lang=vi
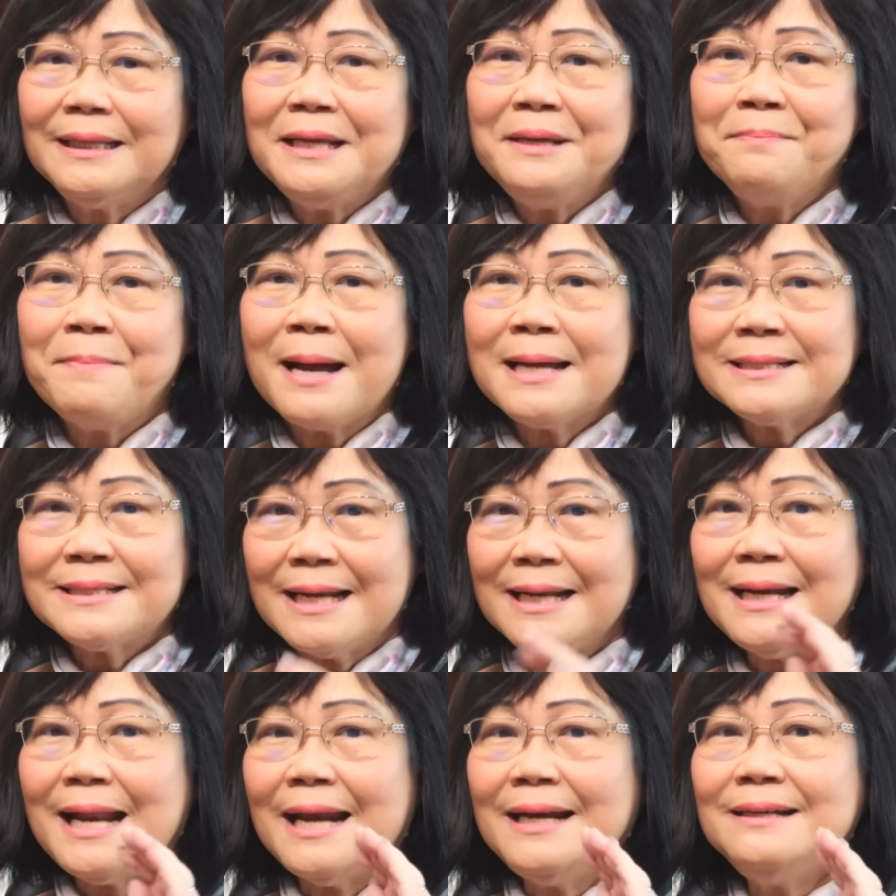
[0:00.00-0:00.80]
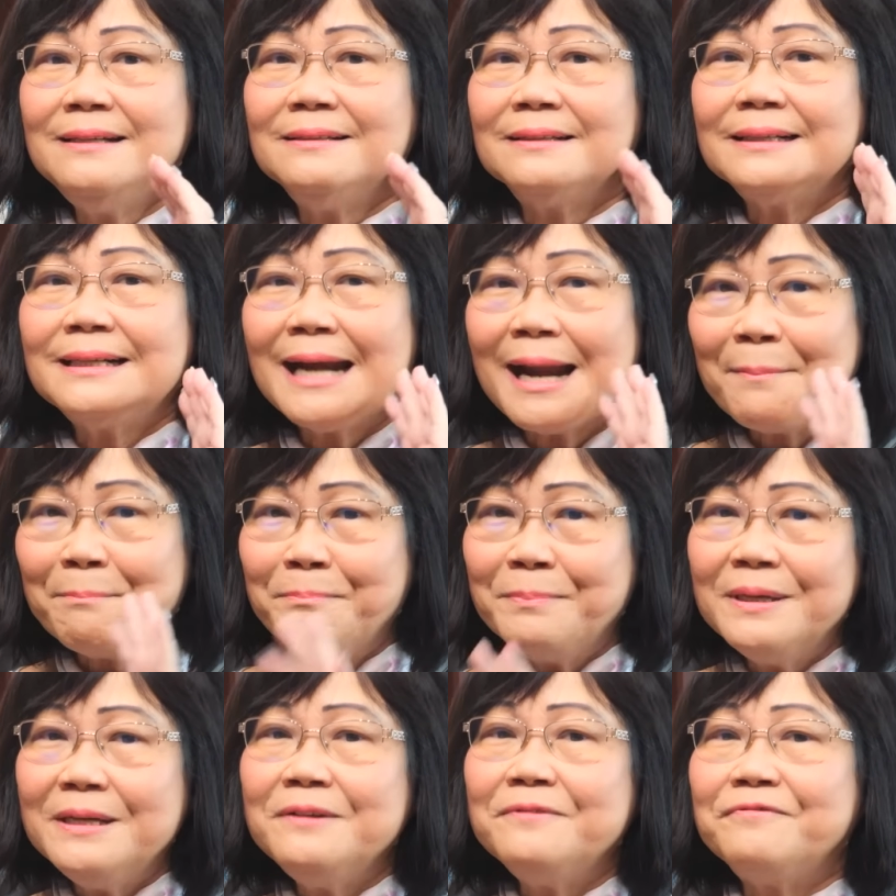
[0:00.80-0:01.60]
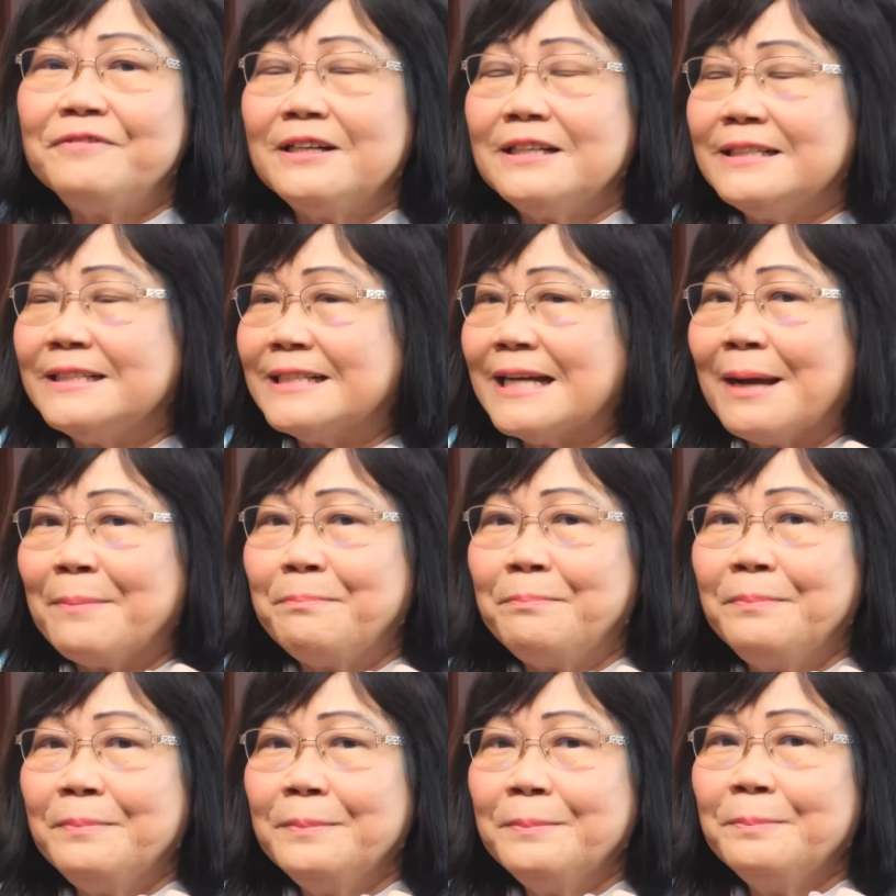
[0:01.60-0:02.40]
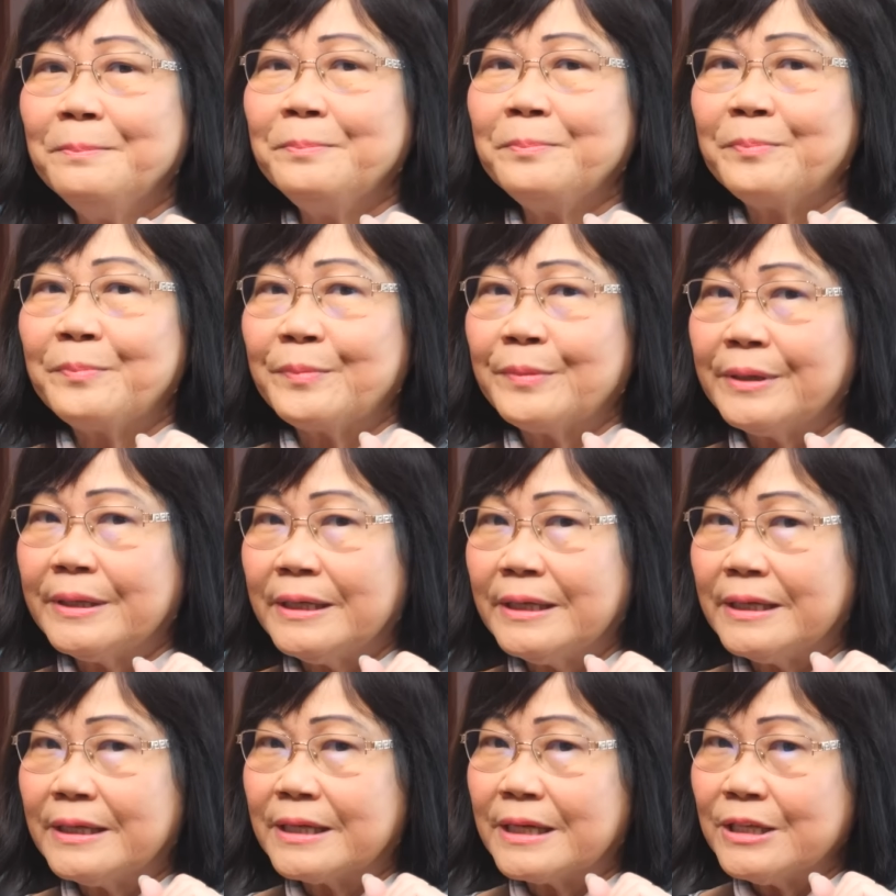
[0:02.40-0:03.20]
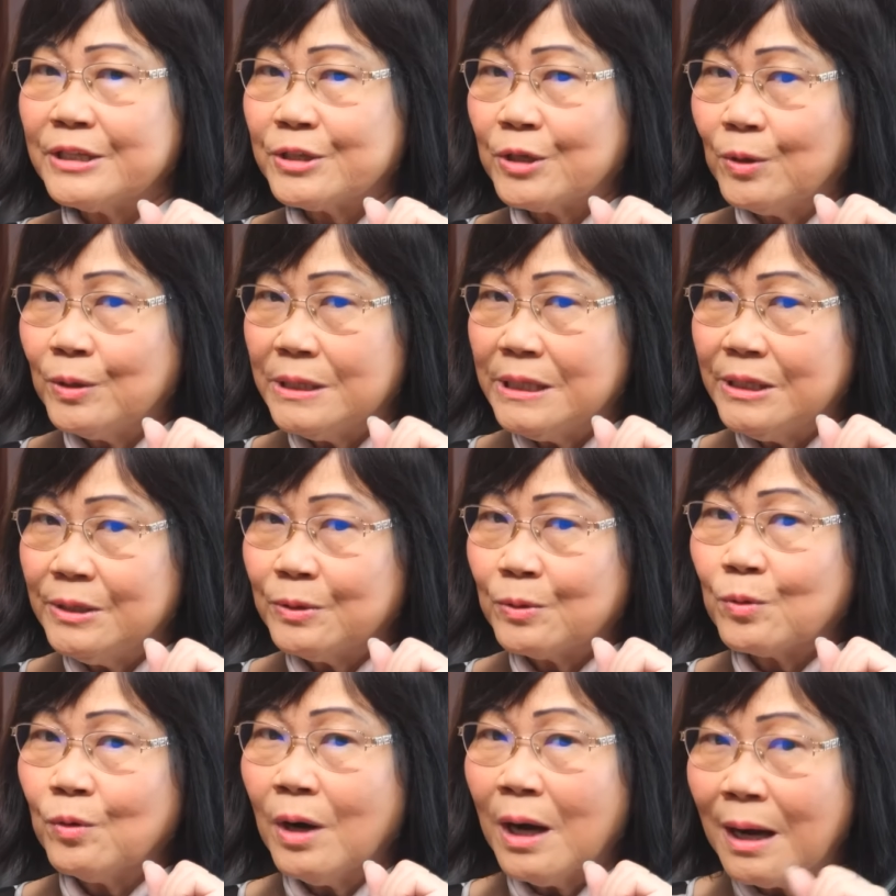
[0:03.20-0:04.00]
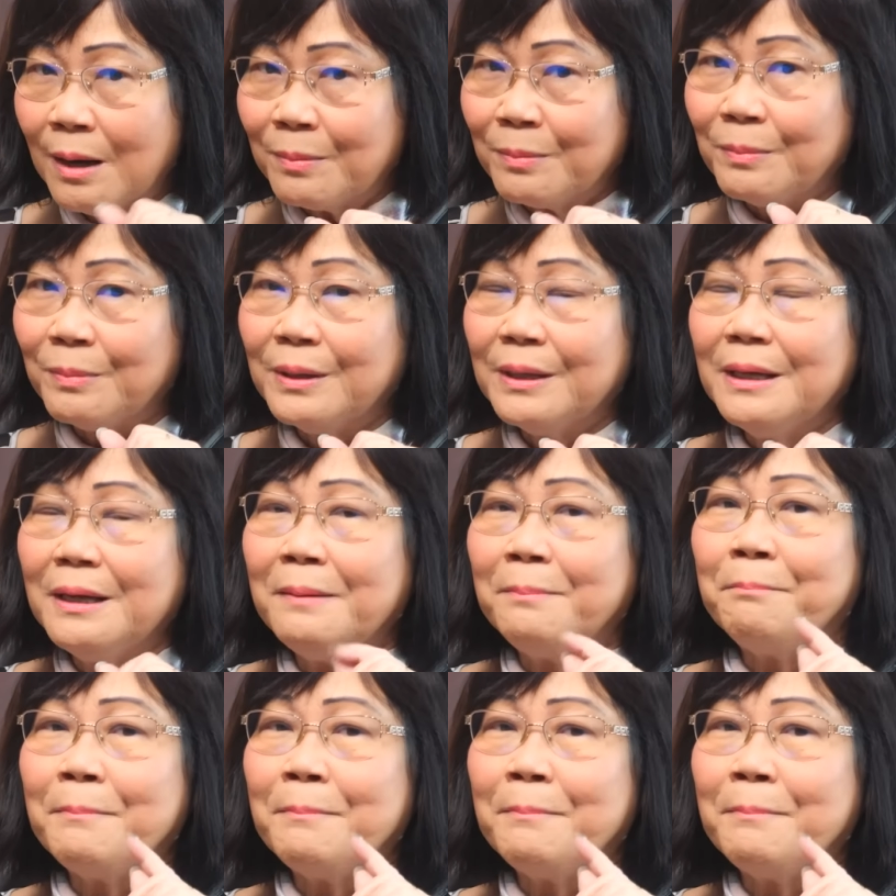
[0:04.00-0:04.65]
thì bà sẽ lãnh được 50 phần trăm cái số hưu của ông ừ.